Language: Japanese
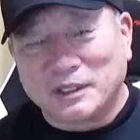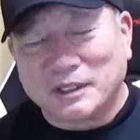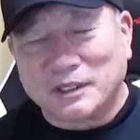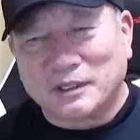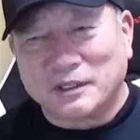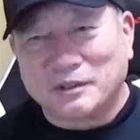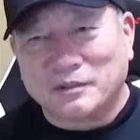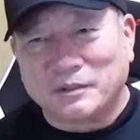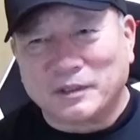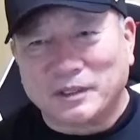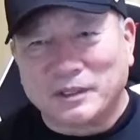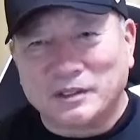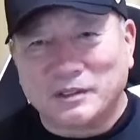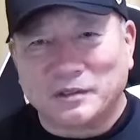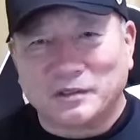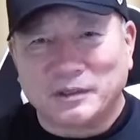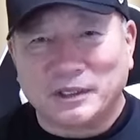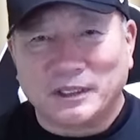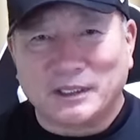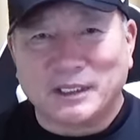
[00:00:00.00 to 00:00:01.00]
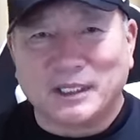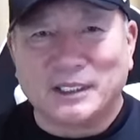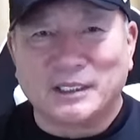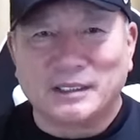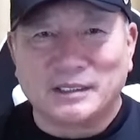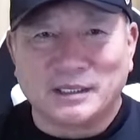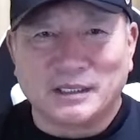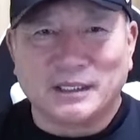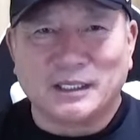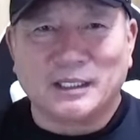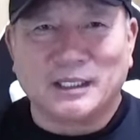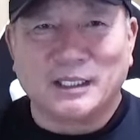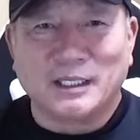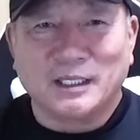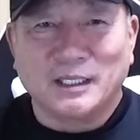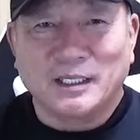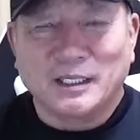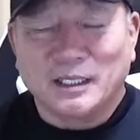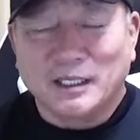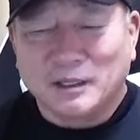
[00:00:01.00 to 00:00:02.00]
たっていうのは非常に痛いし、
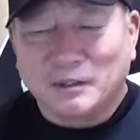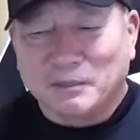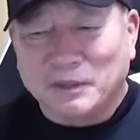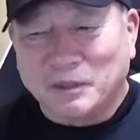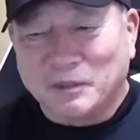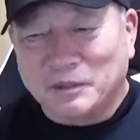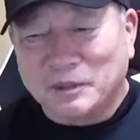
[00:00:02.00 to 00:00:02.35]
まあ、